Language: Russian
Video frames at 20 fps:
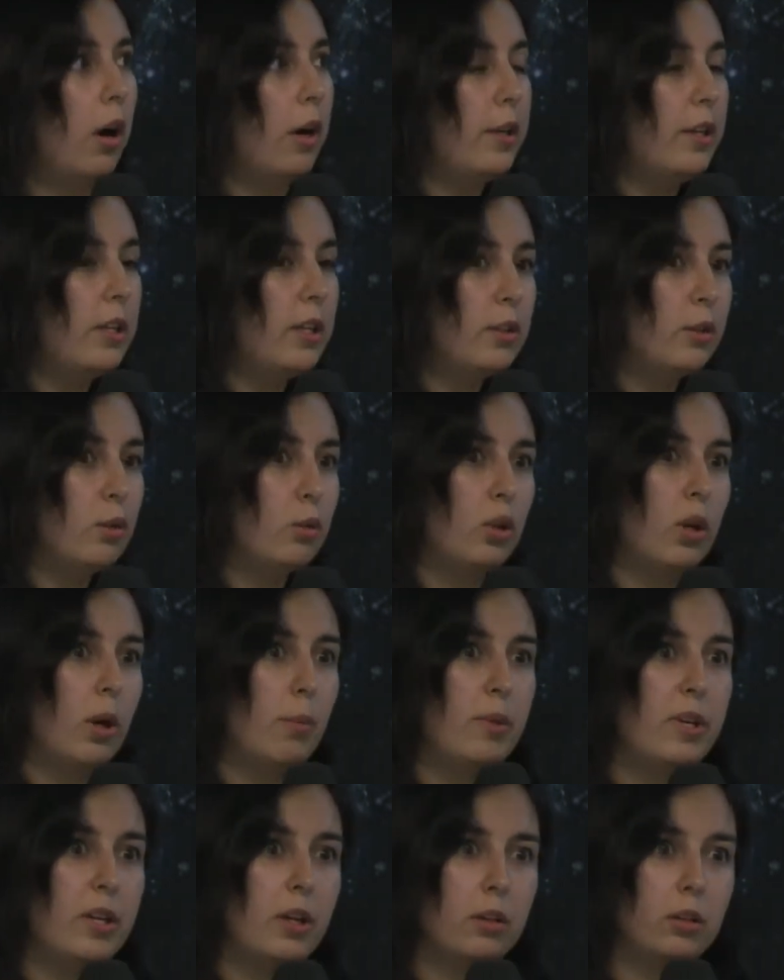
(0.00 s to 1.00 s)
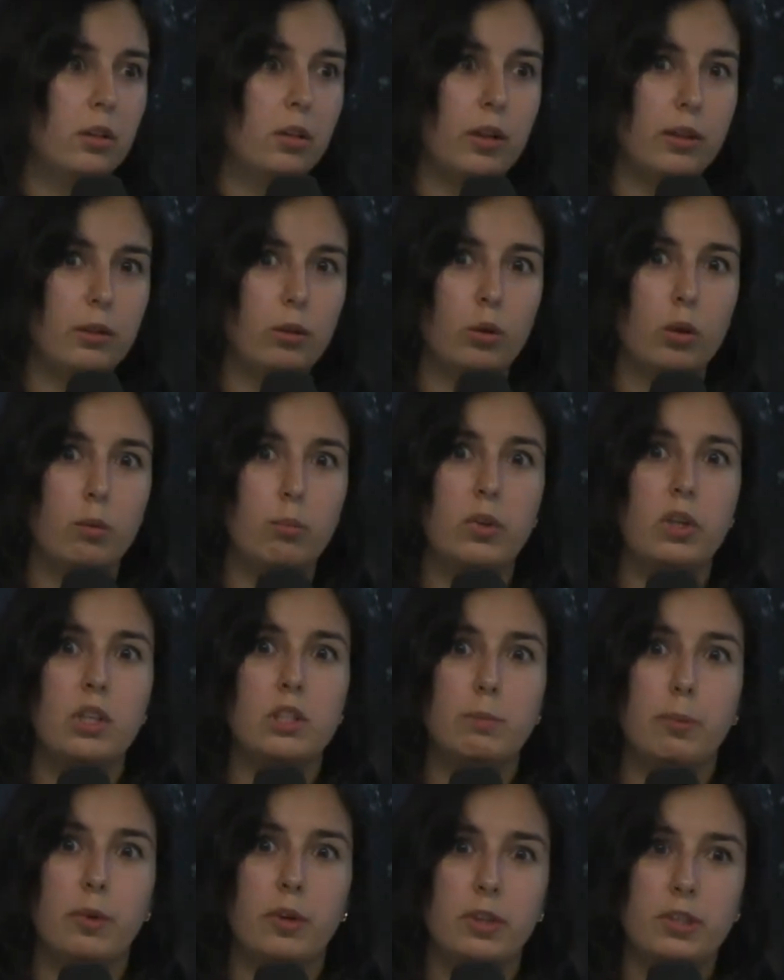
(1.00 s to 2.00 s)
Есть уже объекты, которые были
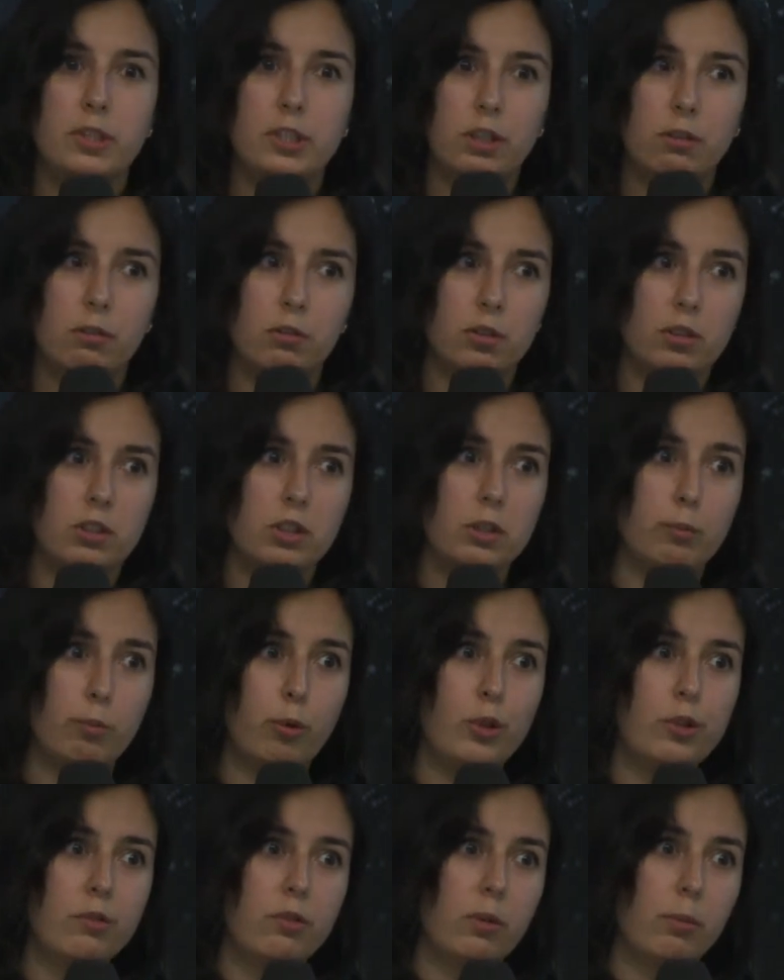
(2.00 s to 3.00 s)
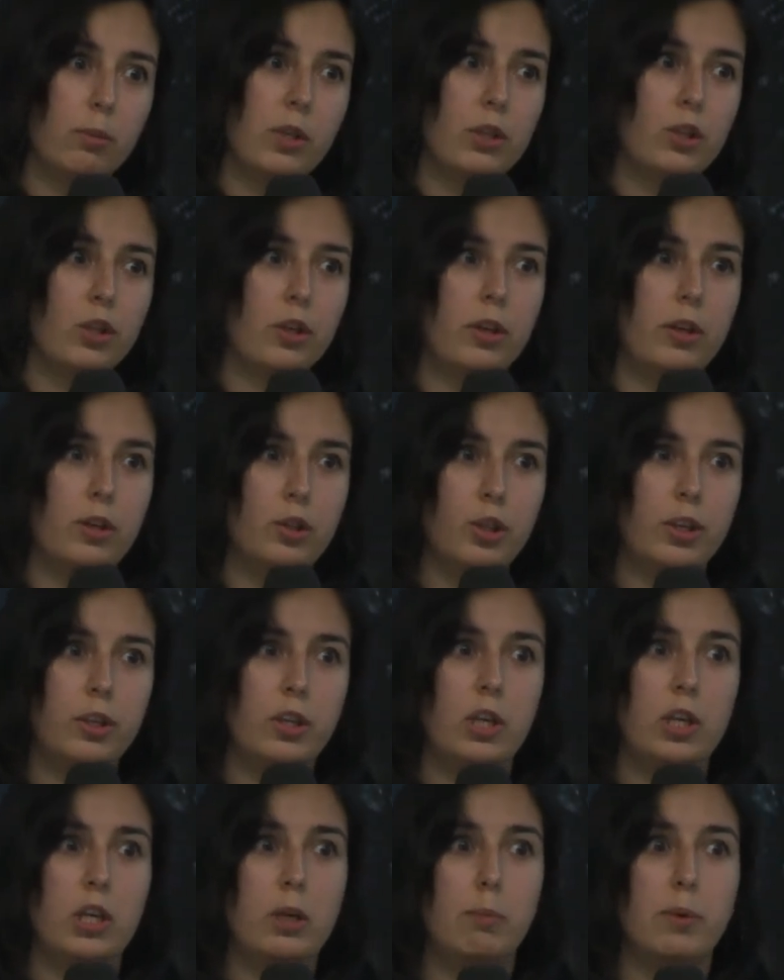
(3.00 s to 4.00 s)
спроектированы с использованием наших
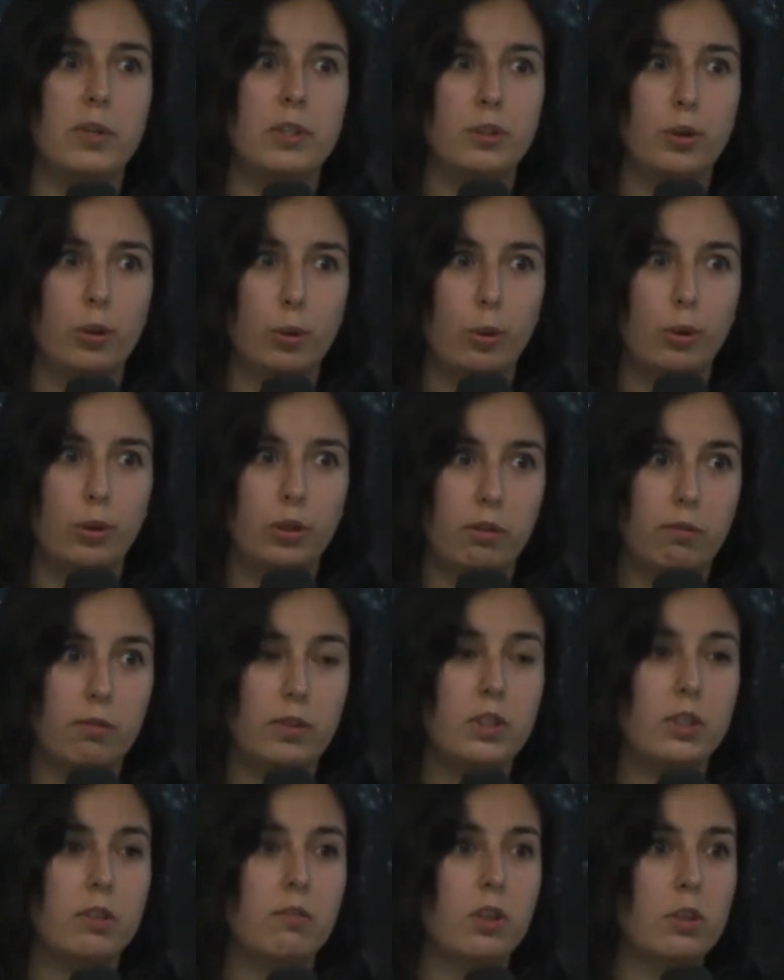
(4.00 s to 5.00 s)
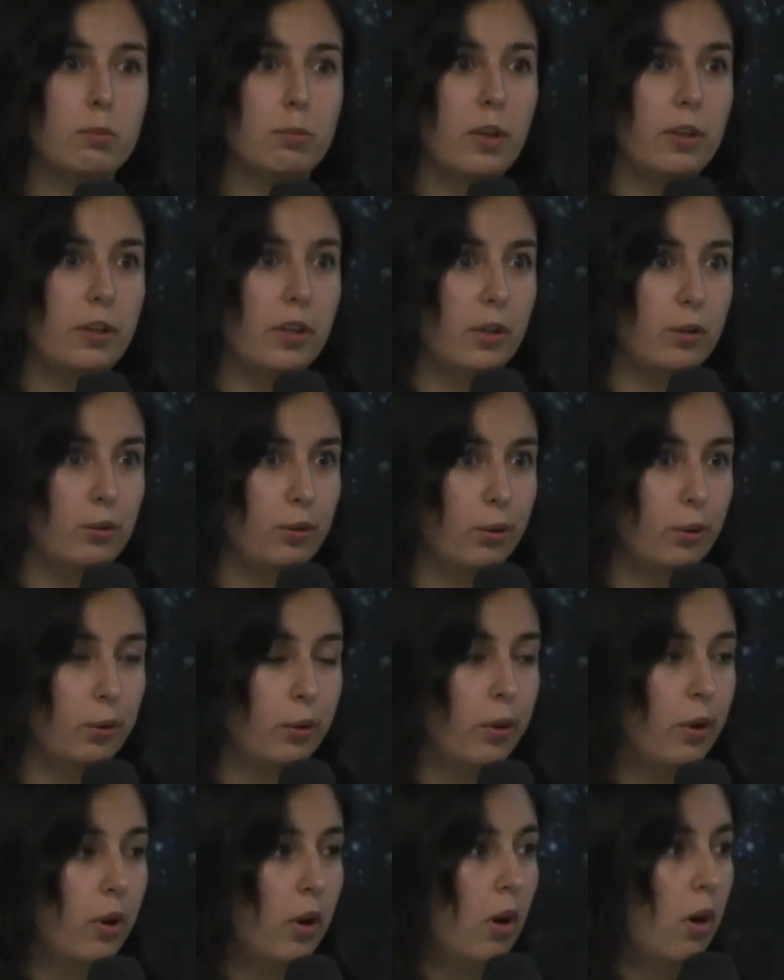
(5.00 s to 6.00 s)
решений и построены и введены в эксплуатацию.
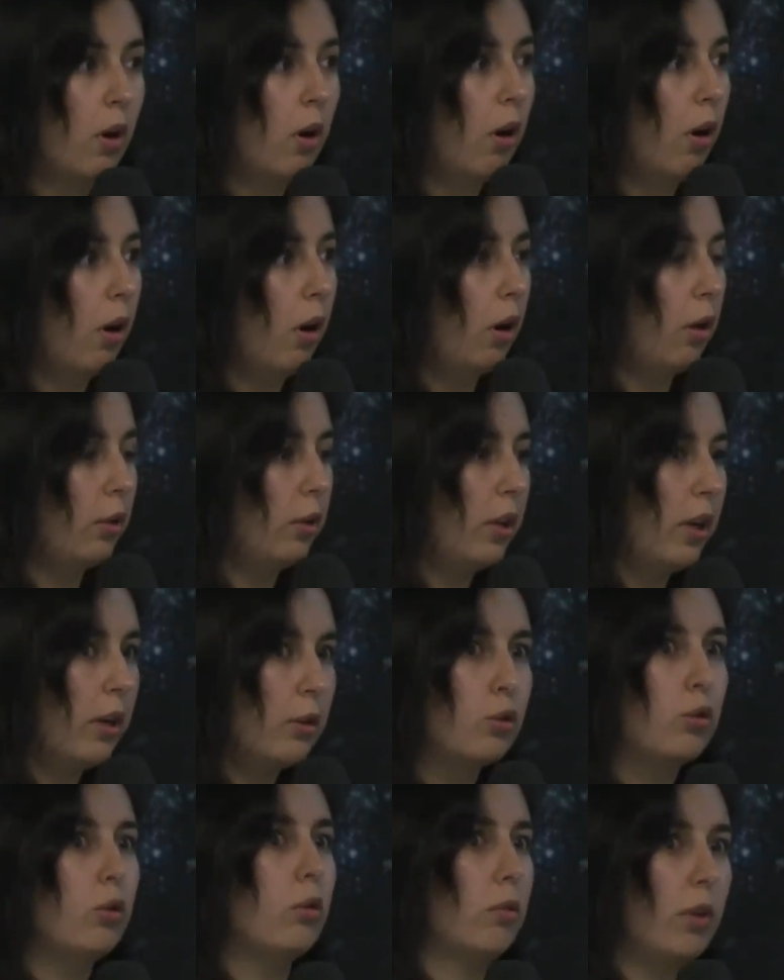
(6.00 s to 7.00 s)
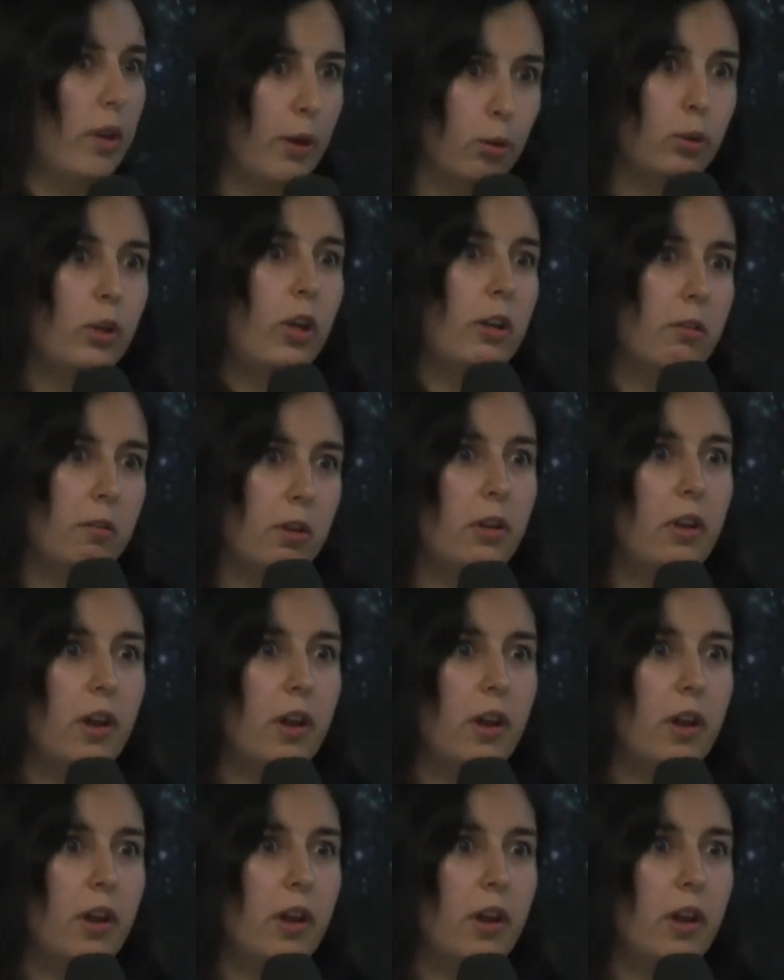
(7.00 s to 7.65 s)
Так что короткий ответ –